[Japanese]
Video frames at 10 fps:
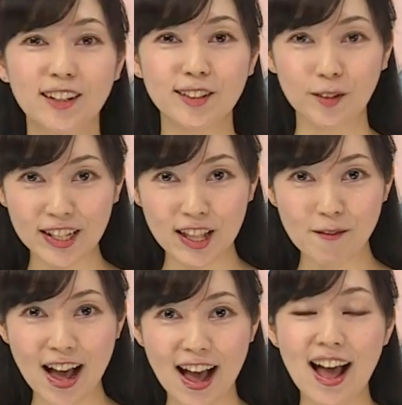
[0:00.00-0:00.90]
それで
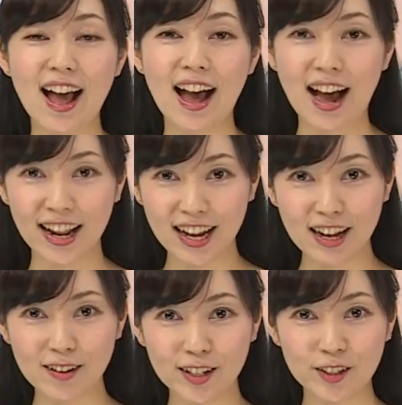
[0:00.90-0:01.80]
は荒
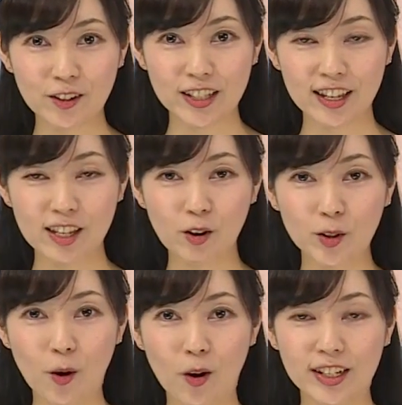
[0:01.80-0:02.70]
川区の出来
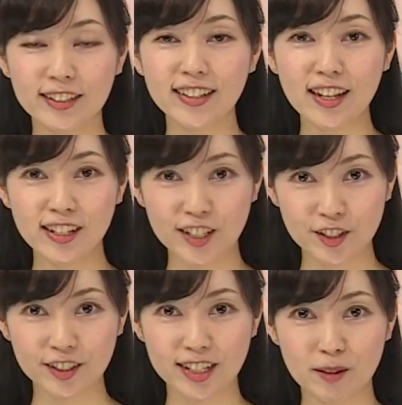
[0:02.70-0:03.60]
事
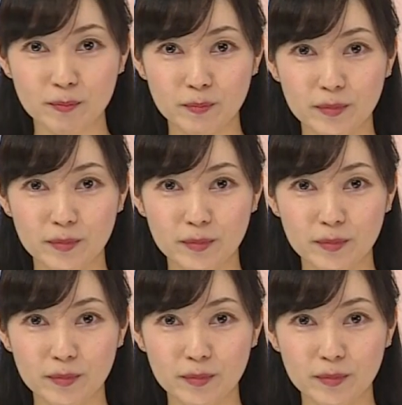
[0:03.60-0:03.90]
2023